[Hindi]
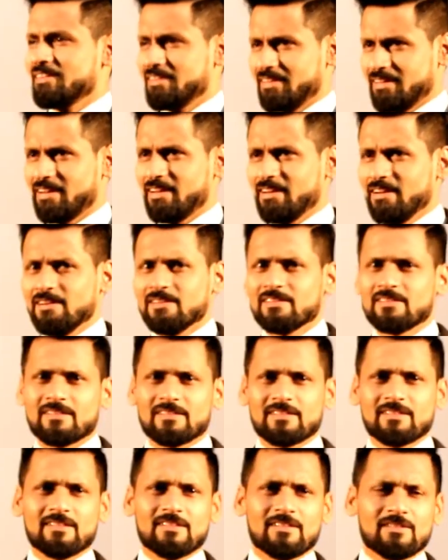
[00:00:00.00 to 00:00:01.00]
है ना
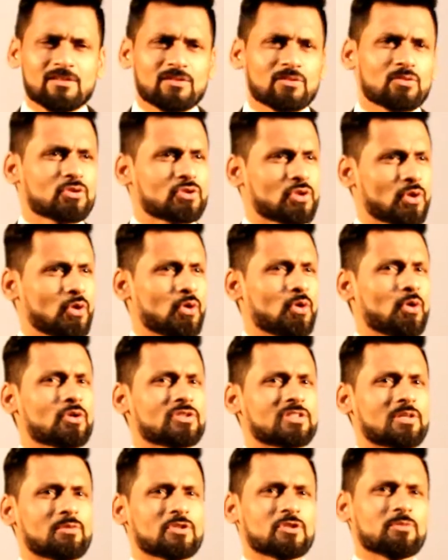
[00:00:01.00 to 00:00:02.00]
कुछ लोगों को
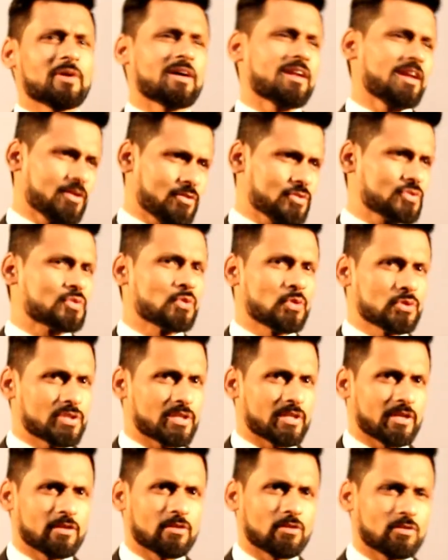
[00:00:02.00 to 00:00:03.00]
समझ में आ रहा है कुछ सोच
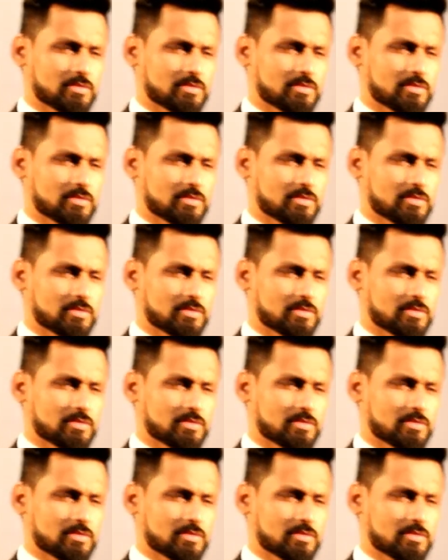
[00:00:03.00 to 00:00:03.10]
रहे हैं कौन